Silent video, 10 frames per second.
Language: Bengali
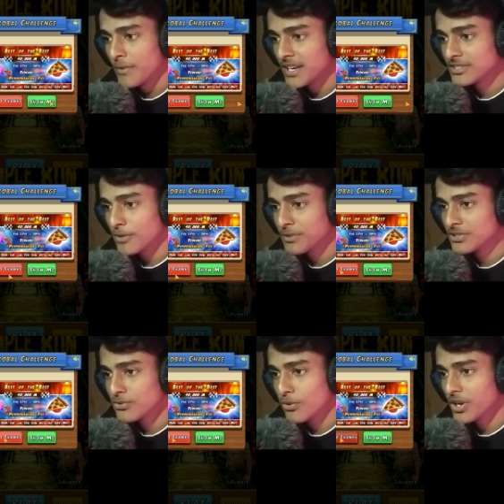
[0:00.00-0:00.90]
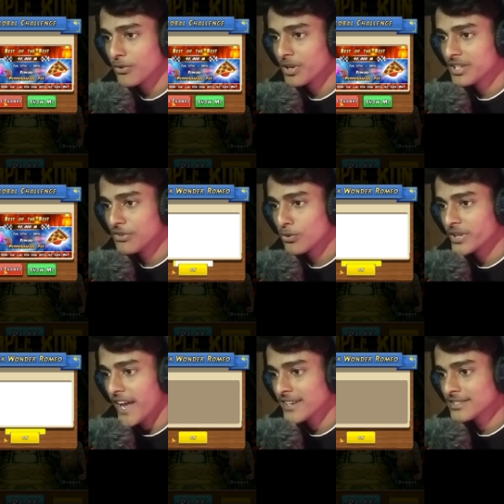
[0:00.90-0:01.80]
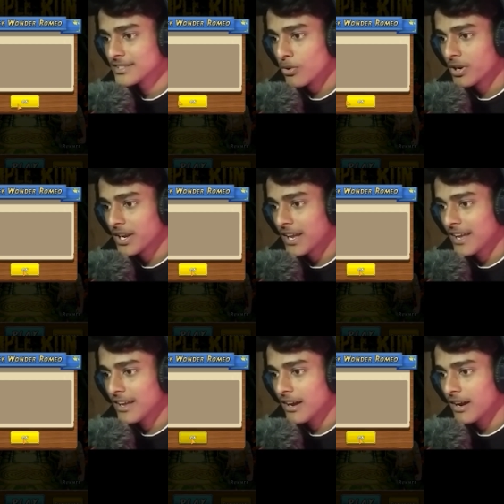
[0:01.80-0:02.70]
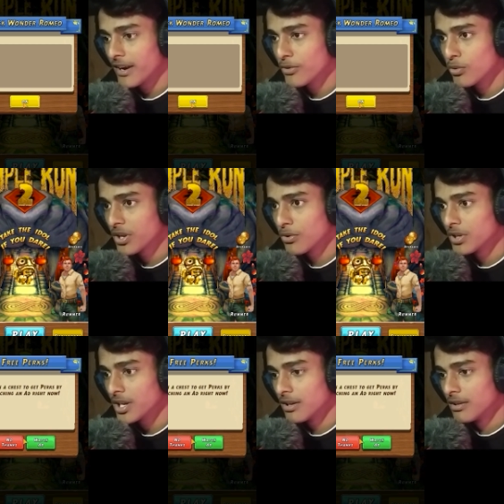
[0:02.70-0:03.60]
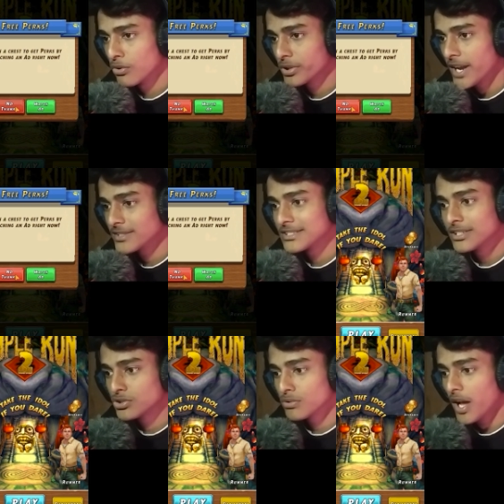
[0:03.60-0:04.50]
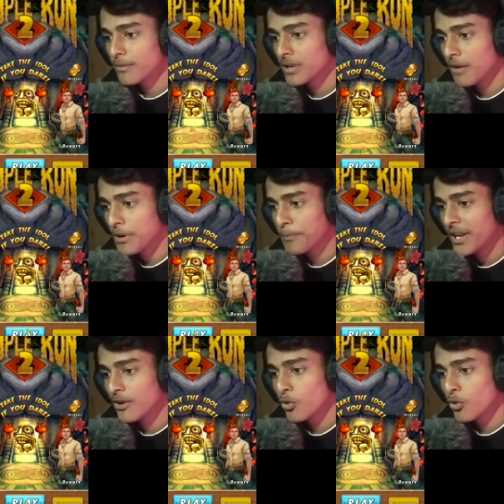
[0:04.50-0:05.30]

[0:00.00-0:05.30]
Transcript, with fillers: বাকি সব কিছু ওকে করে দিন নো থ্যাঙ্কস ওকে আরে ওকে হয়ে যা নো থ্যাঙ্কস কিচ্ছু লাগবে না আমার প্লে